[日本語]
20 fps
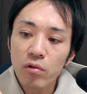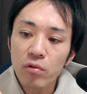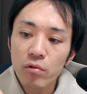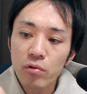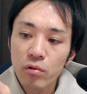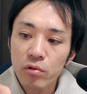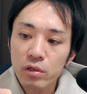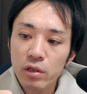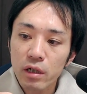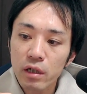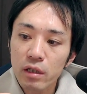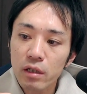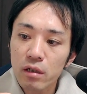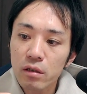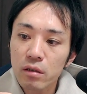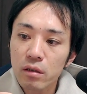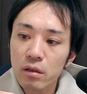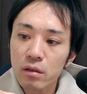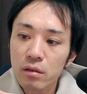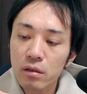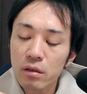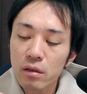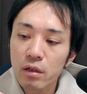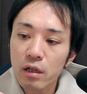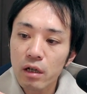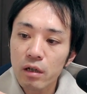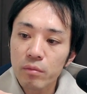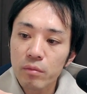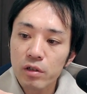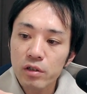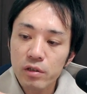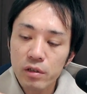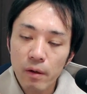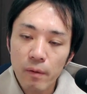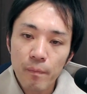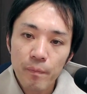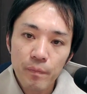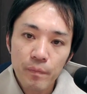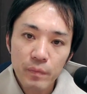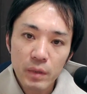良さげだったんで買いました。